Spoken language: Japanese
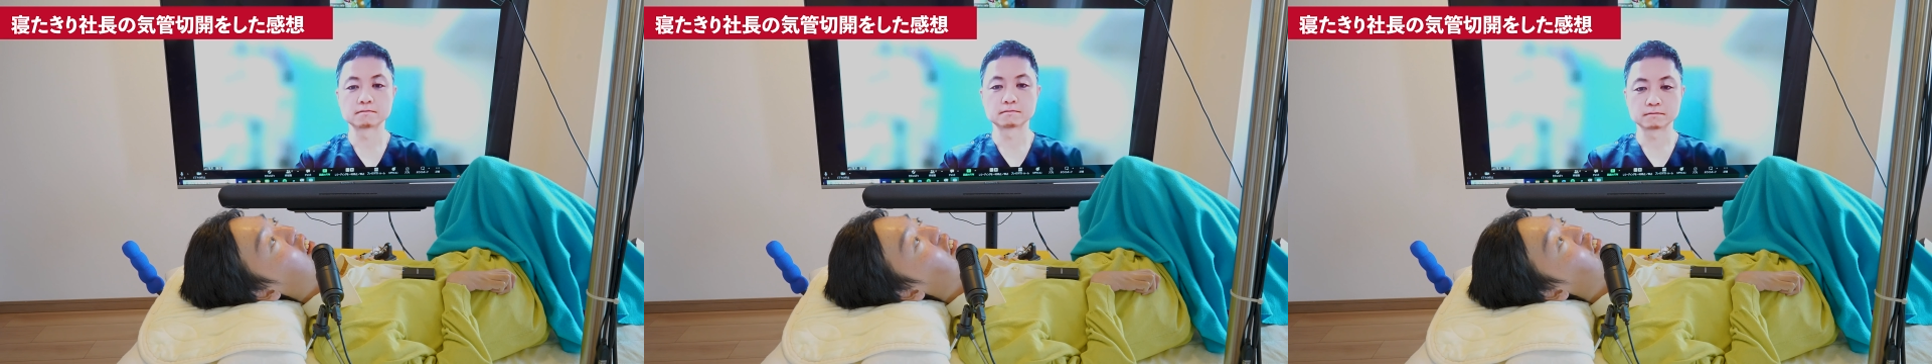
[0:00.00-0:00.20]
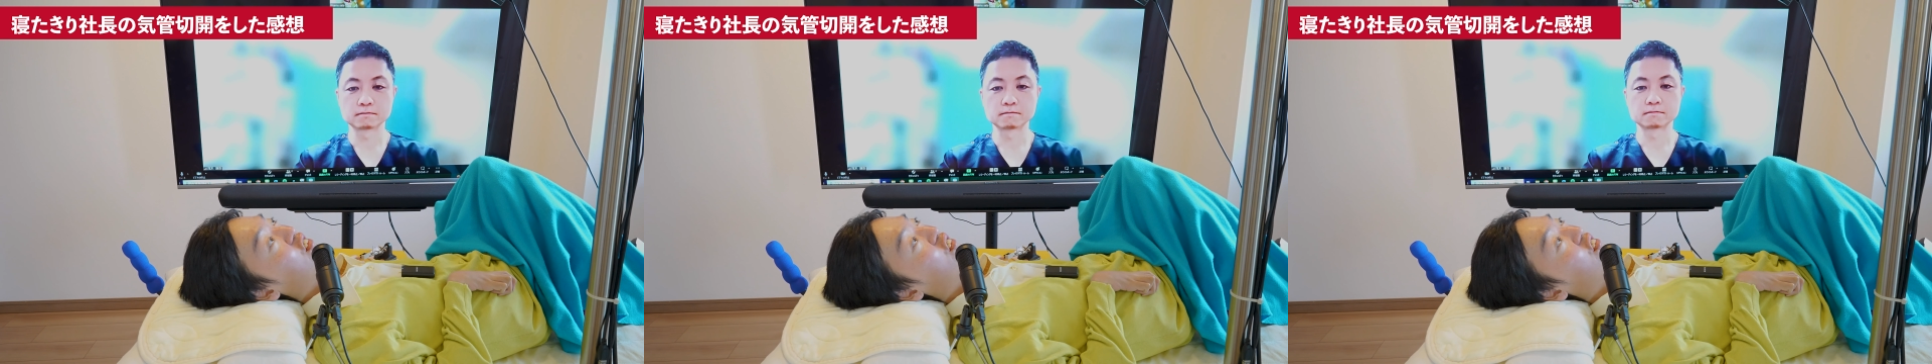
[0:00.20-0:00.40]

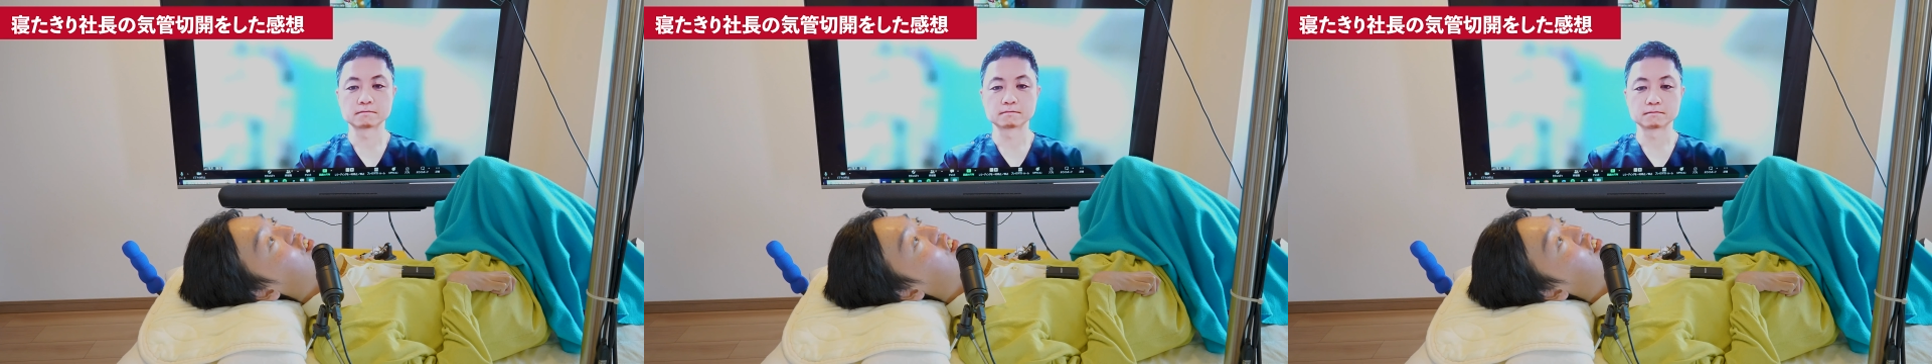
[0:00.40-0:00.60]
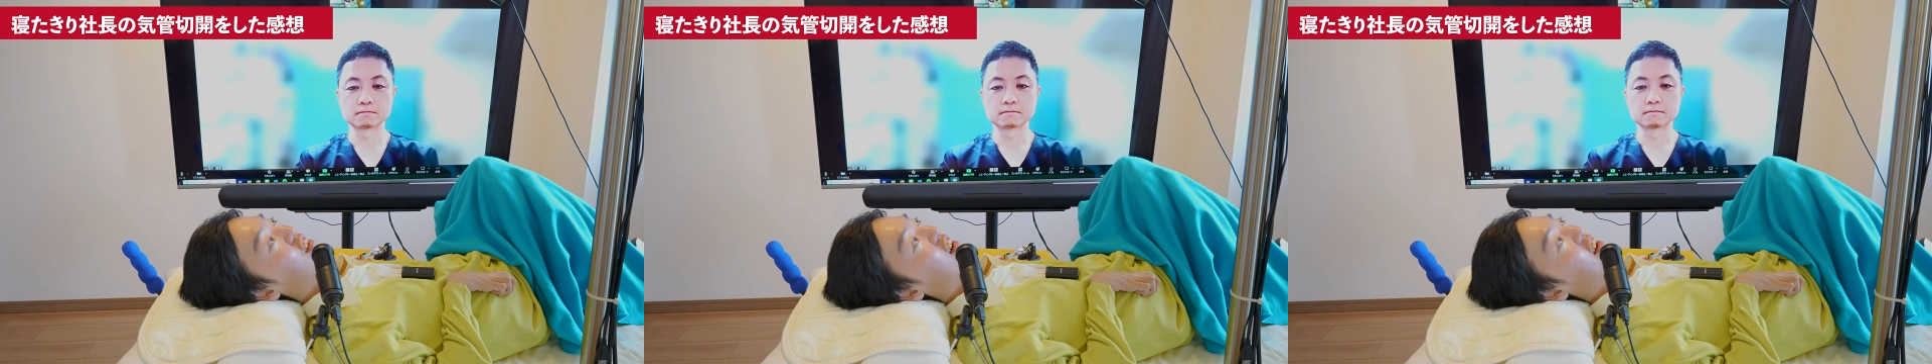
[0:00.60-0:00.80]
どう
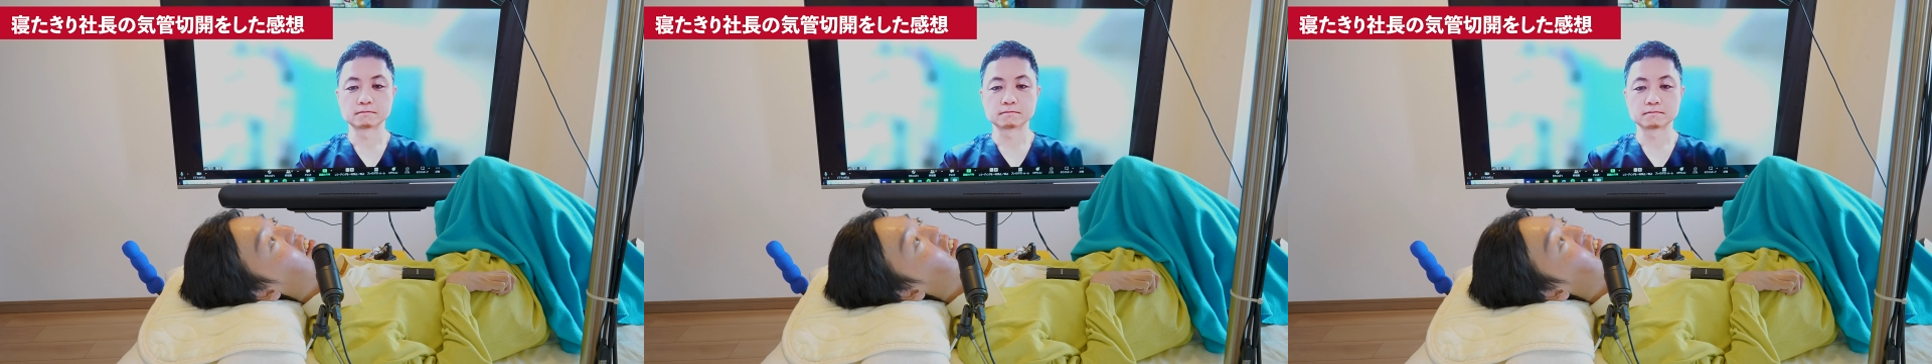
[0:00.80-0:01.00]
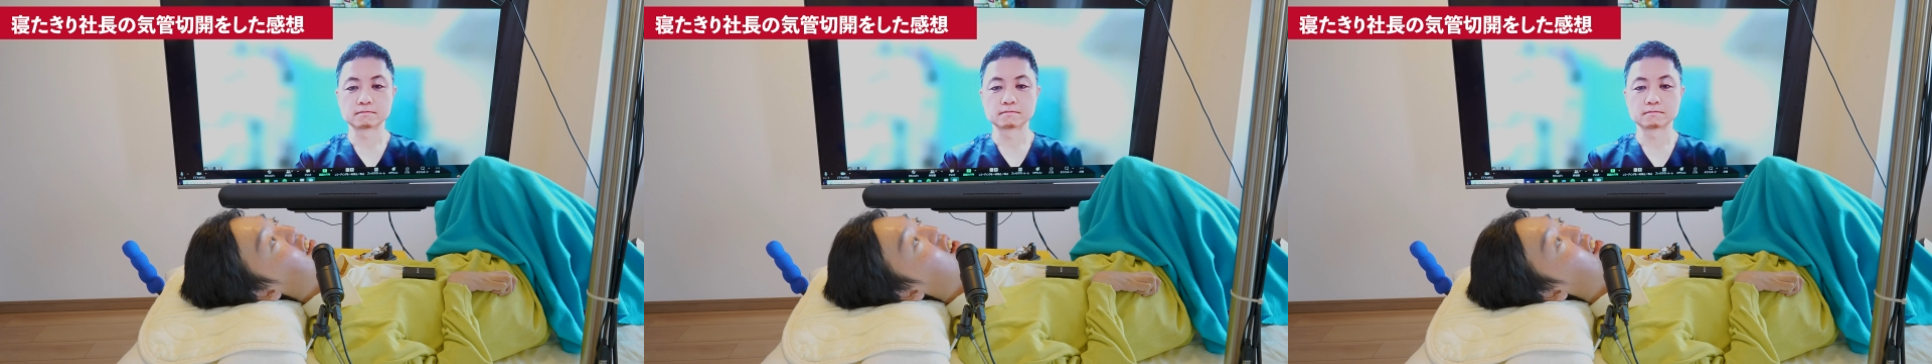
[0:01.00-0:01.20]
でした
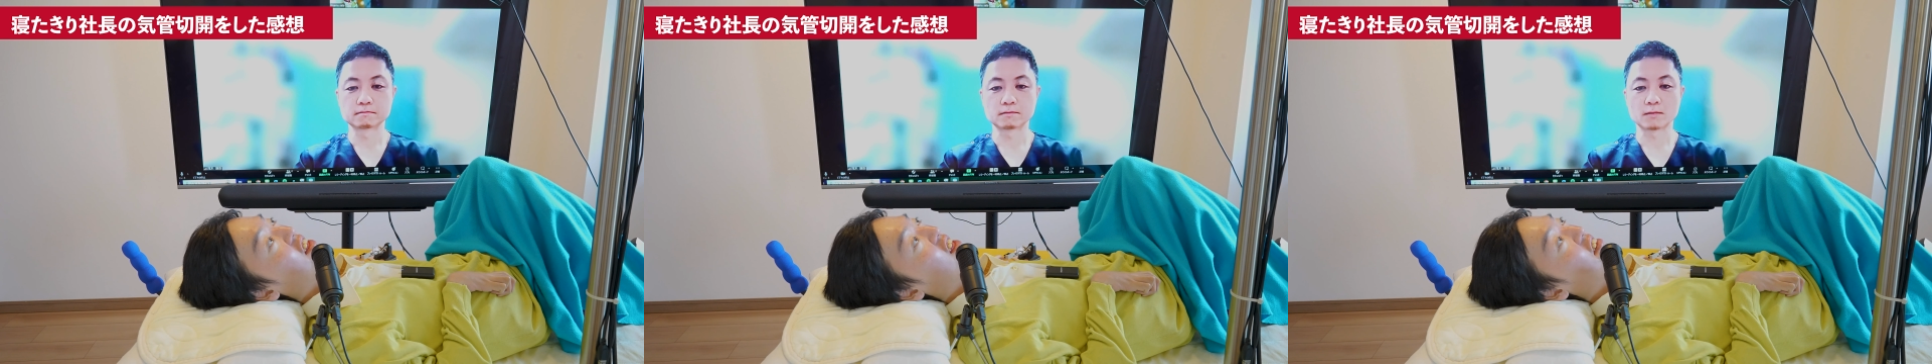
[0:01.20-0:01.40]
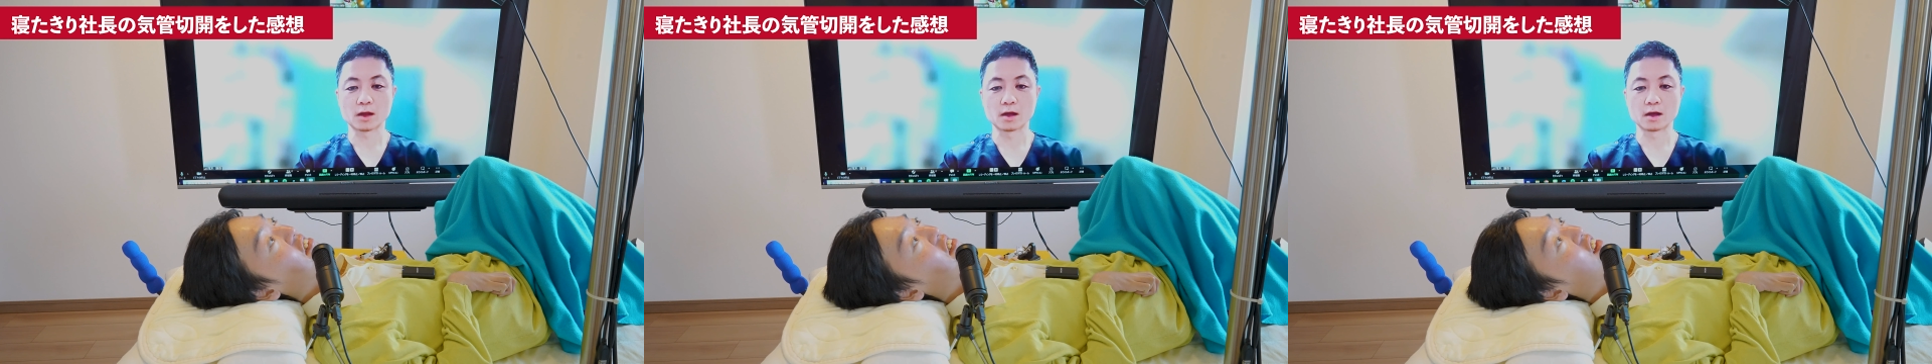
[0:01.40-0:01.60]
大
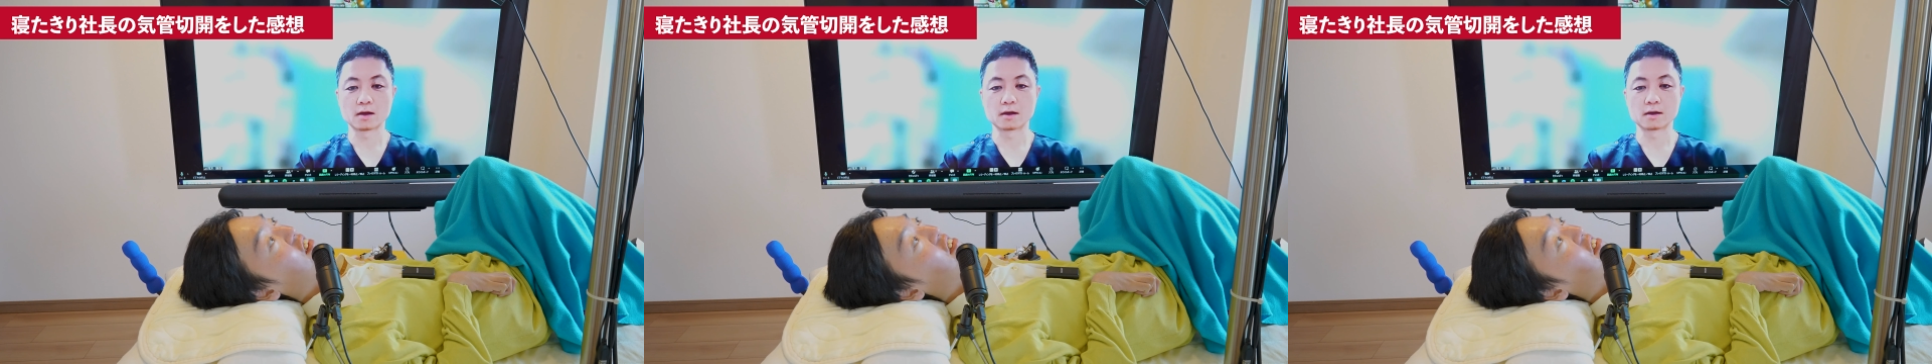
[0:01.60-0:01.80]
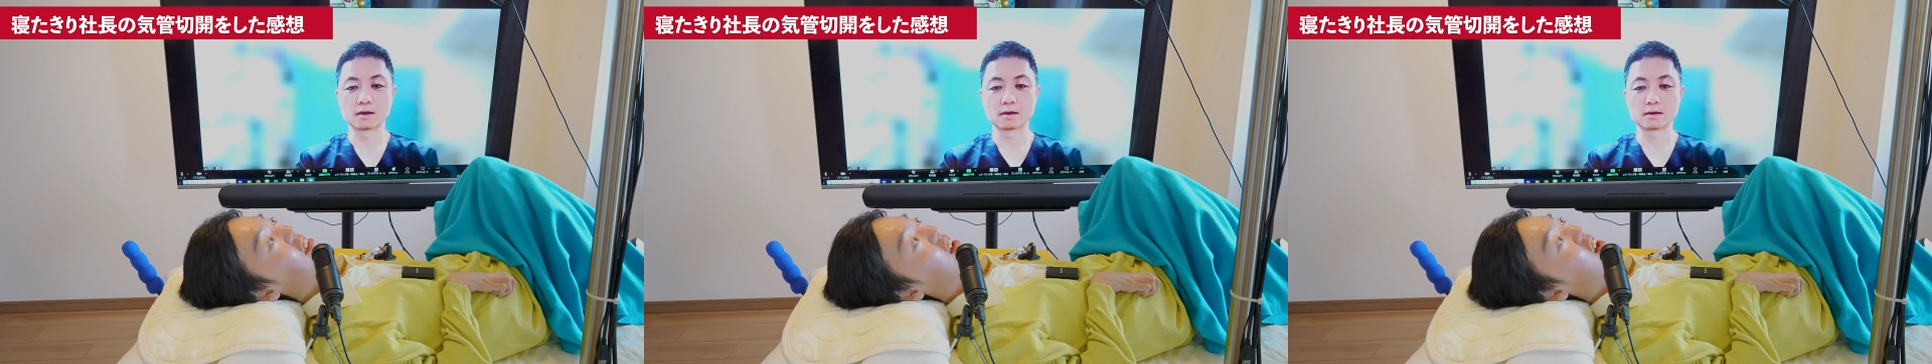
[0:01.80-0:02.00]
変で
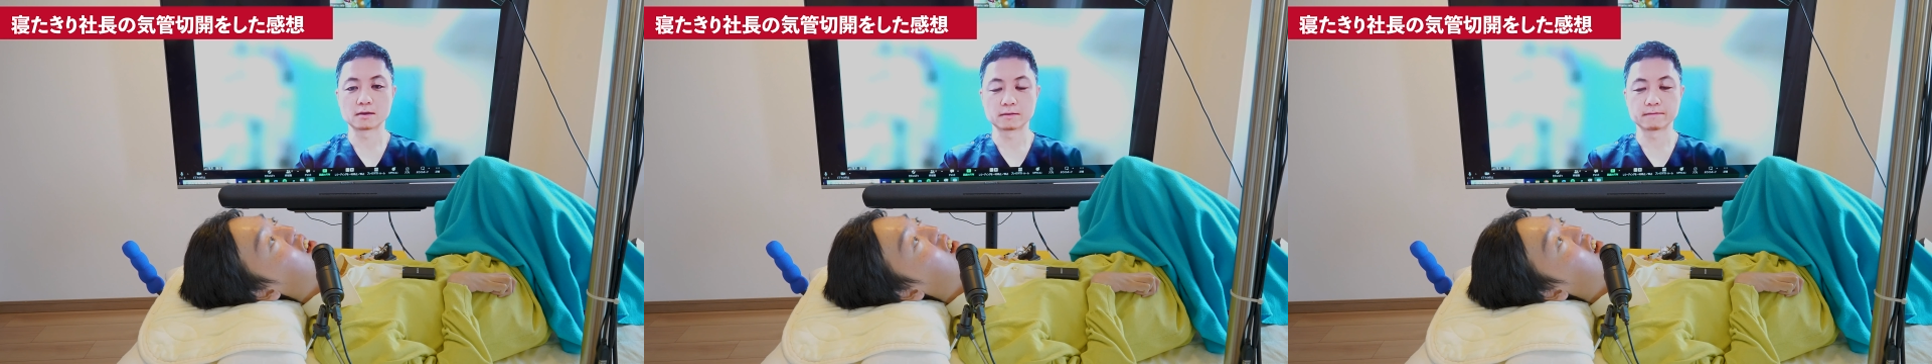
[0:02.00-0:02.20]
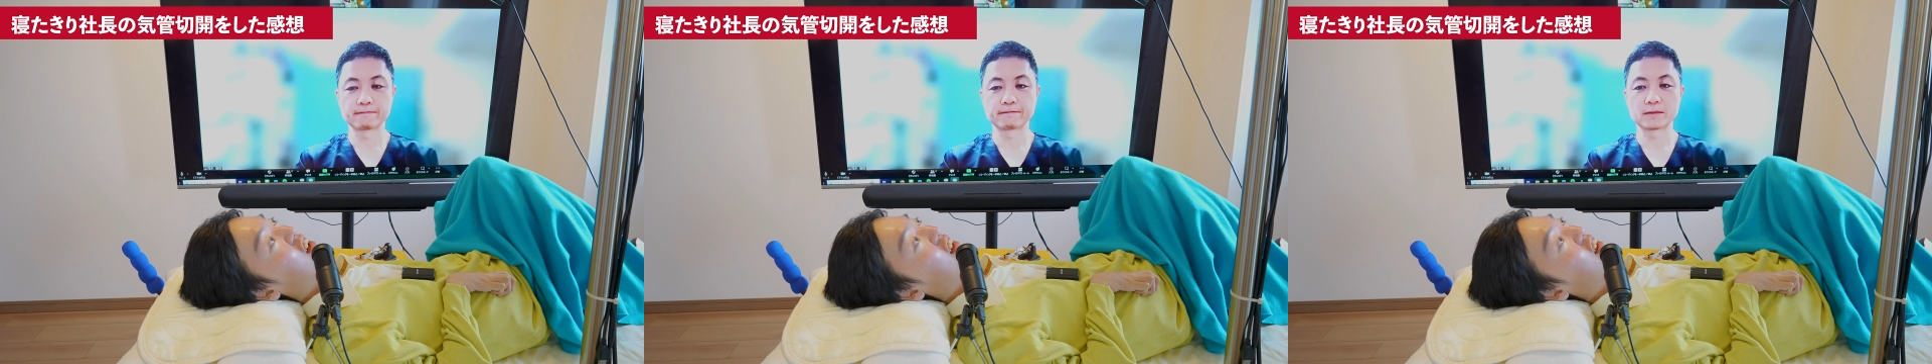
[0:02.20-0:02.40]
した